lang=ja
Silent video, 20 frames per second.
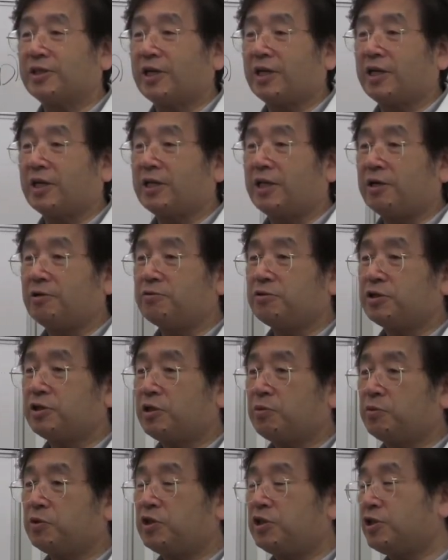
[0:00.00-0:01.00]
だからダウン
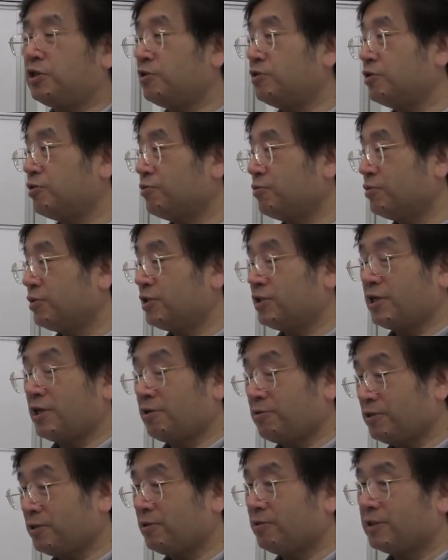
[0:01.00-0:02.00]
しても一喜一憂しな
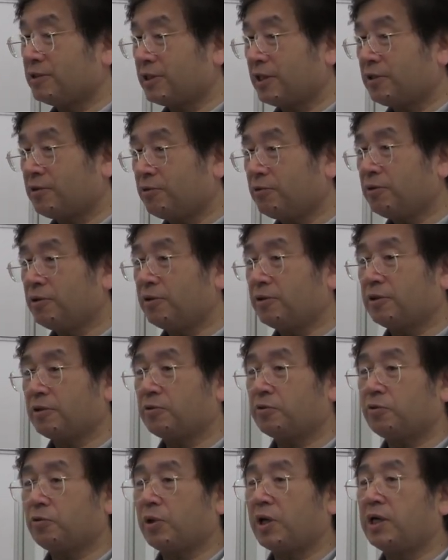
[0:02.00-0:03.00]
いようにしてくださいよっていうよ
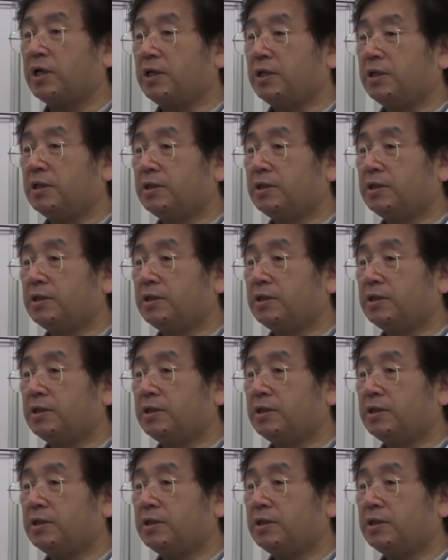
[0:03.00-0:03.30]
うなことは